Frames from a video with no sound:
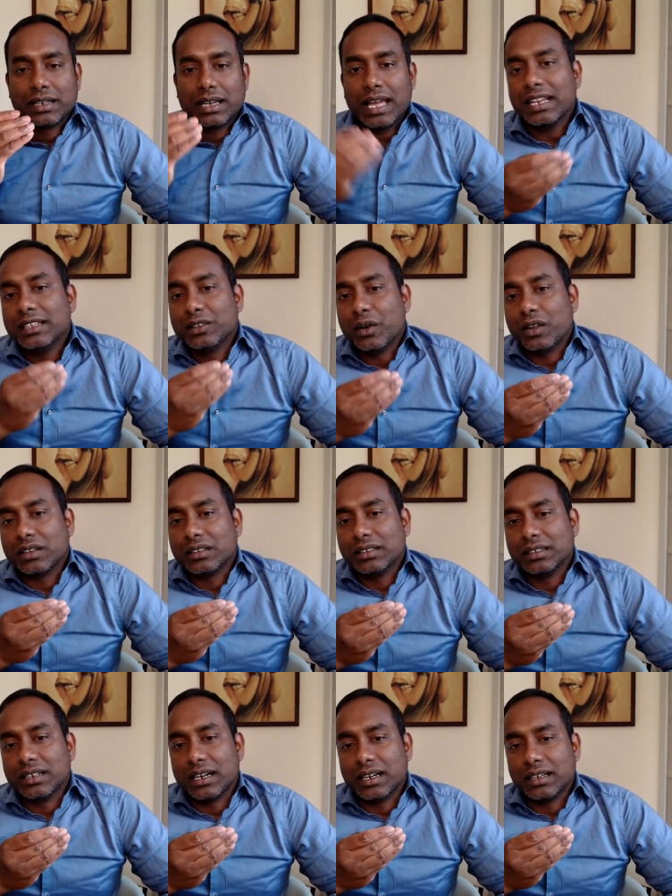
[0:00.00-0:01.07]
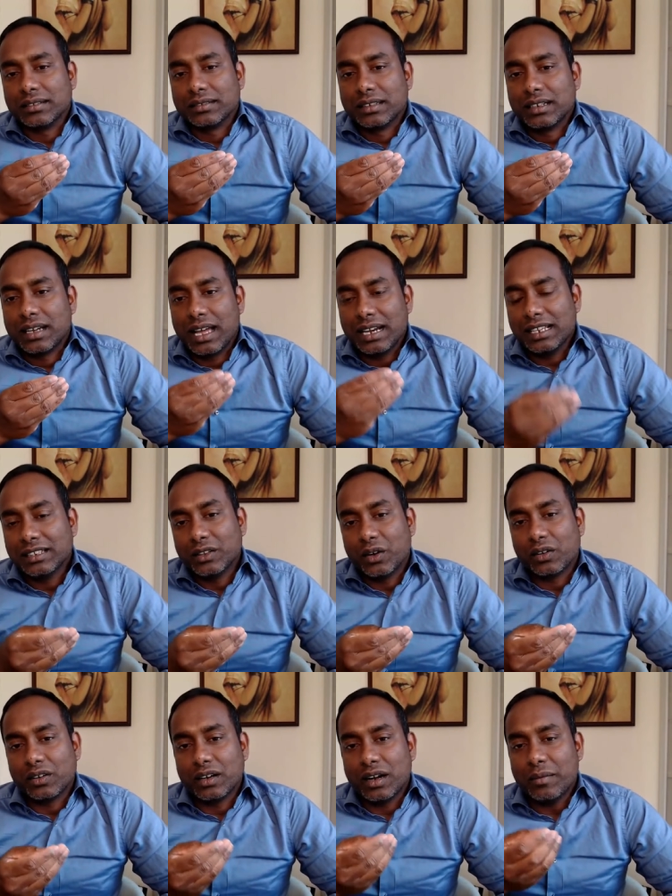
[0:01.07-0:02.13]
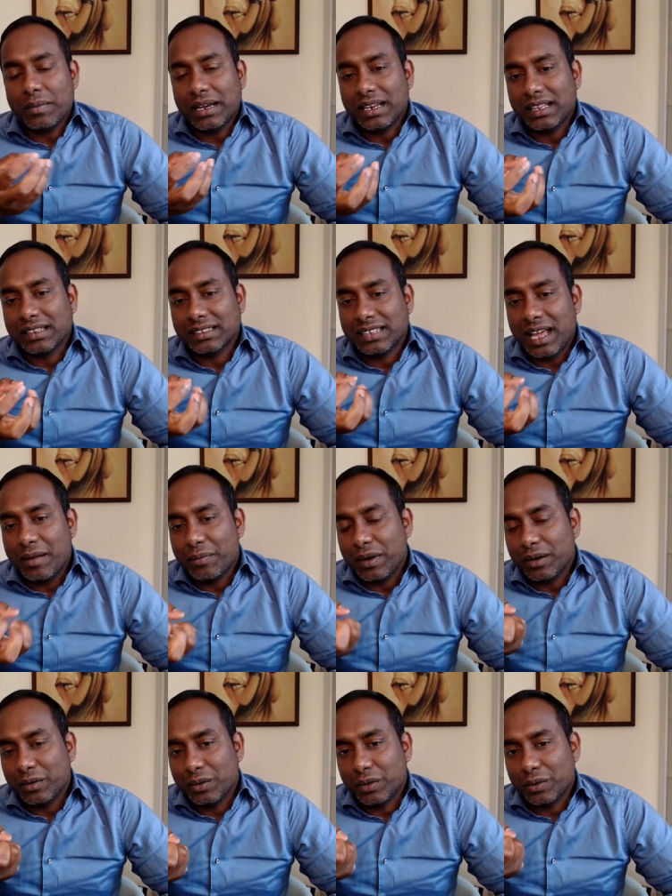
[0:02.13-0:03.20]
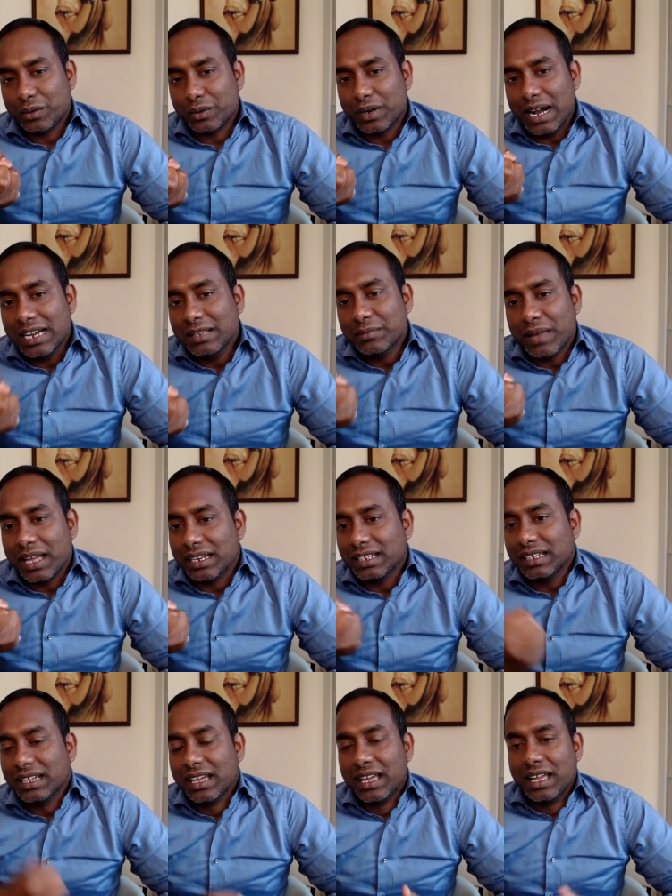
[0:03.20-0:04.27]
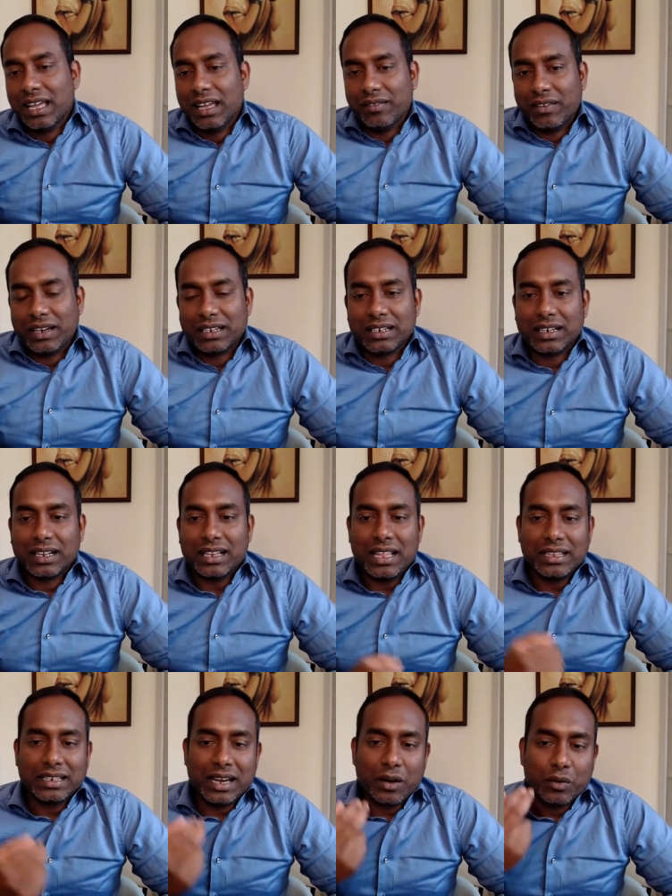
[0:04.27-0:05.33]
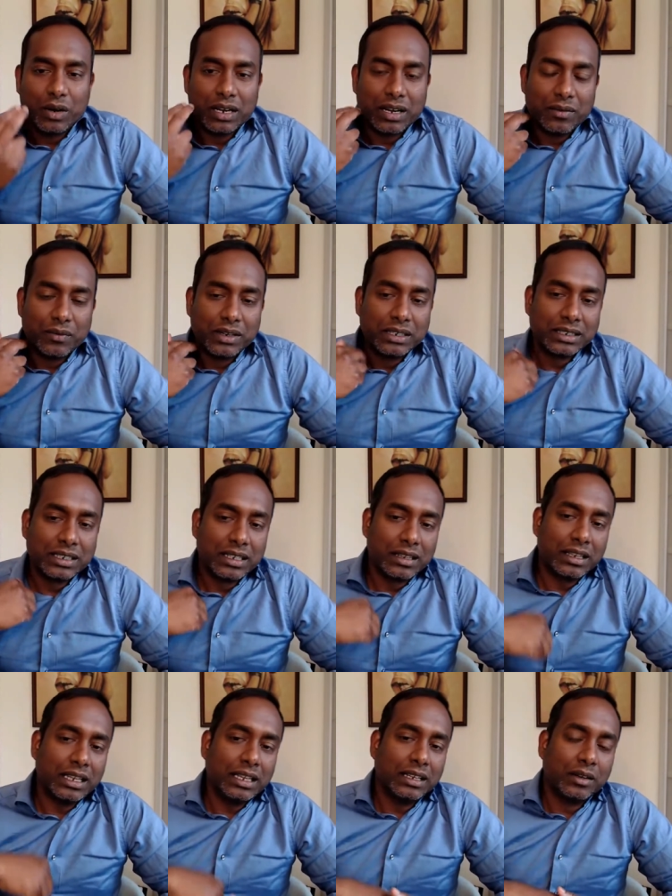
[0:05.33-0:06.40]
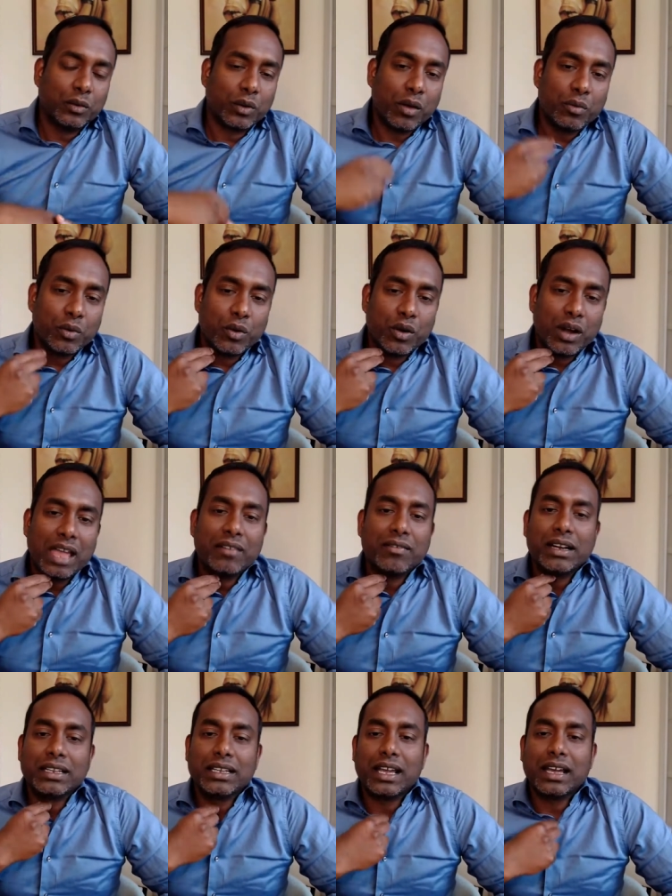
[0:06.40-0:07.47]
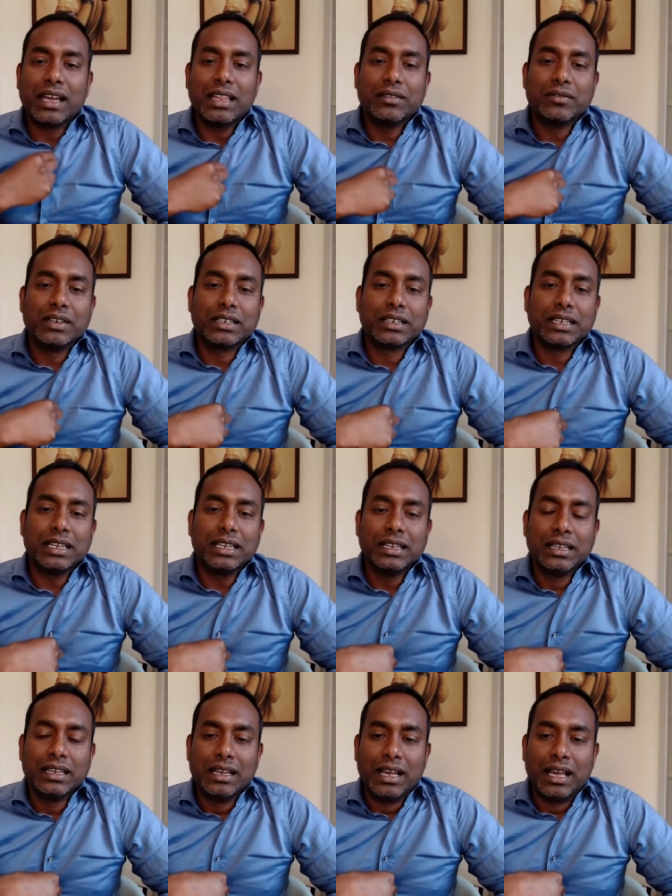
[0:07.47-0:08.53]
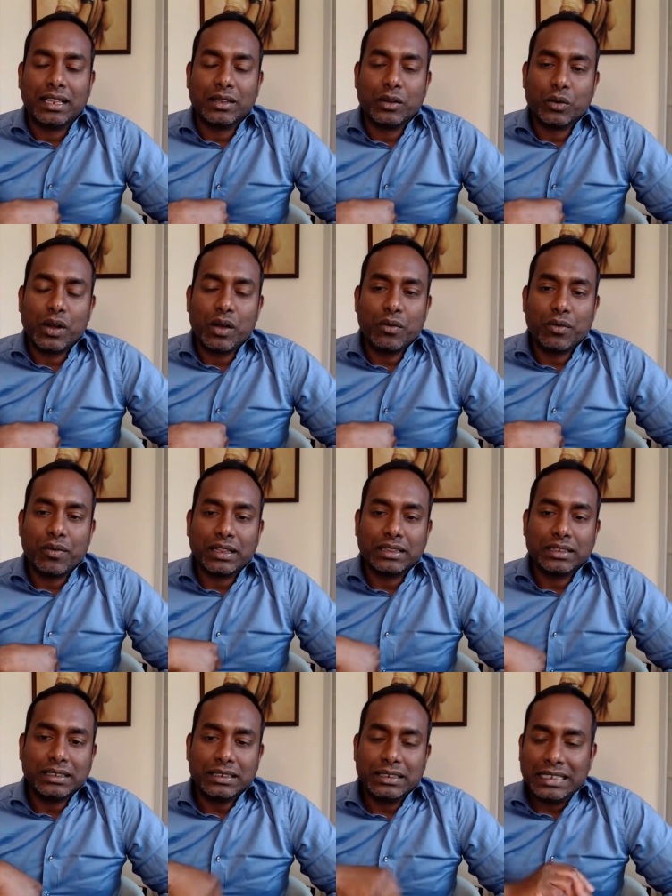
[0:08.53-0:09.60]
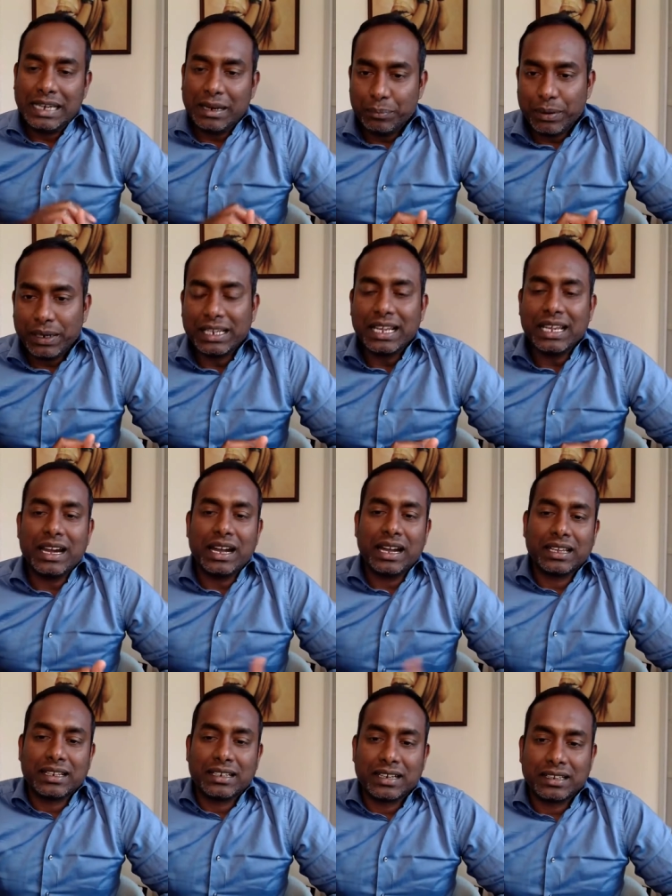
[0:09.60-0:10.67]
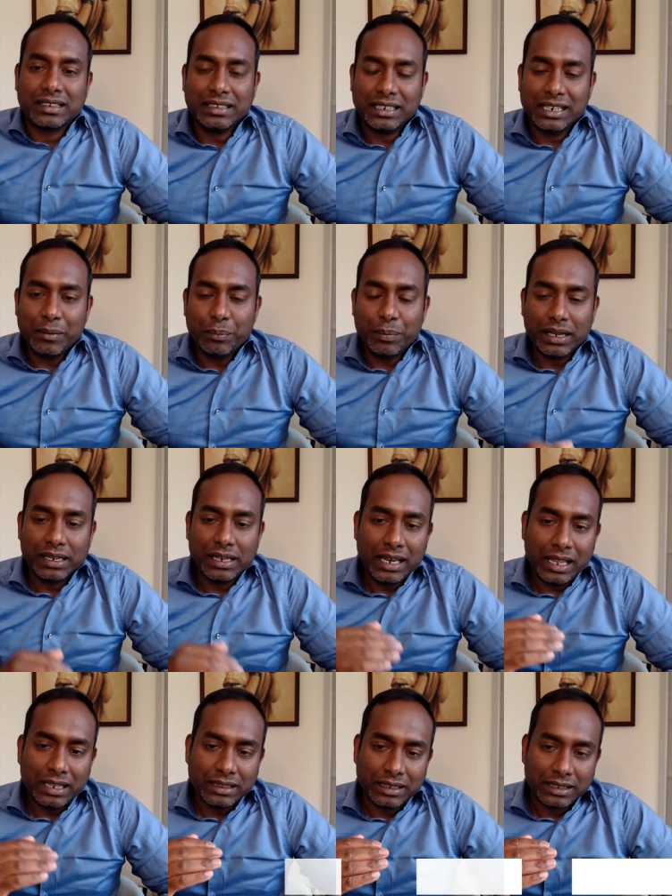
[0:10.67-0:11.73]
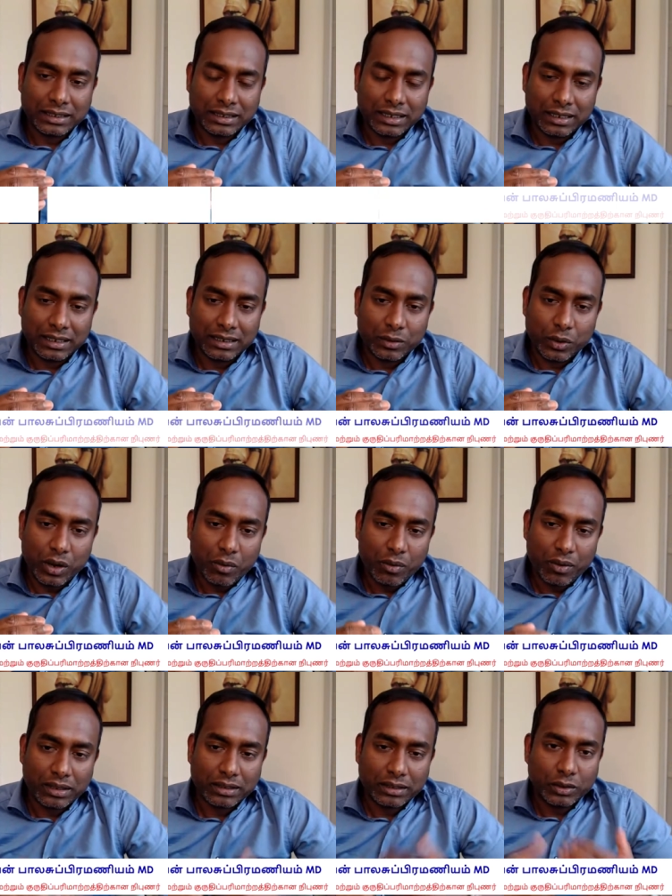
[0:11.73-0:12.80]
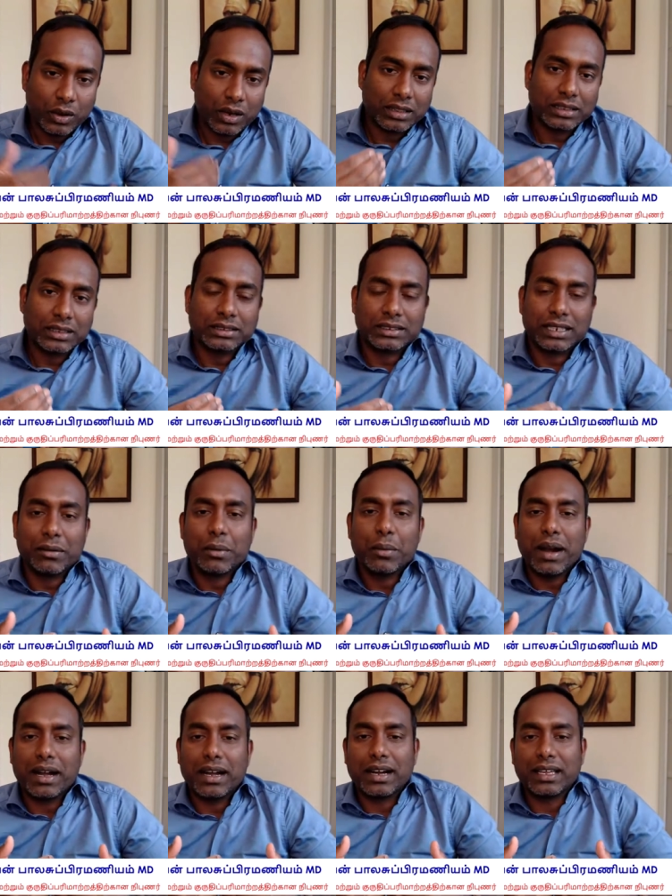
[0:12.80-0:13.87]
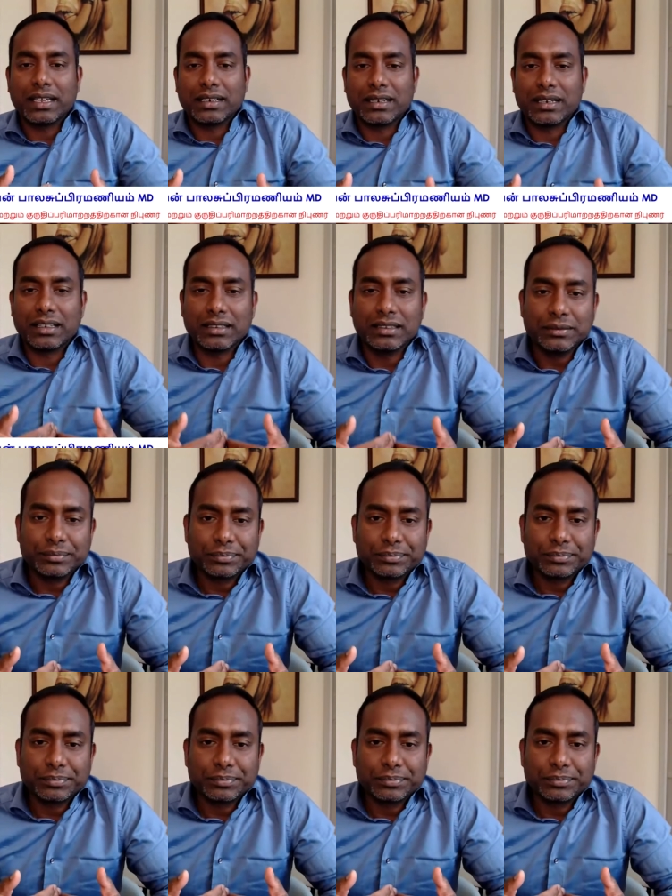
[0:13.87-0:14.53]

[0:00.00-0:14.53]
கரைய தொடங்குகின்றன கரைய தொடங்குகின்றன மற்ற அந்த சாப்பாடு ஒரு ஒரு களி மாதிரி வருகின்றது அதை நான் உடனே விழுங்கி உணவு குழாய் வழியாக அது விழுங்கி அந்த உணவு வந்து இறப்பையை அடைகின்றது இறப்பையில் அந்த உணவு வந்து தொடர்ந்து செமிபாடு அடைகின்றது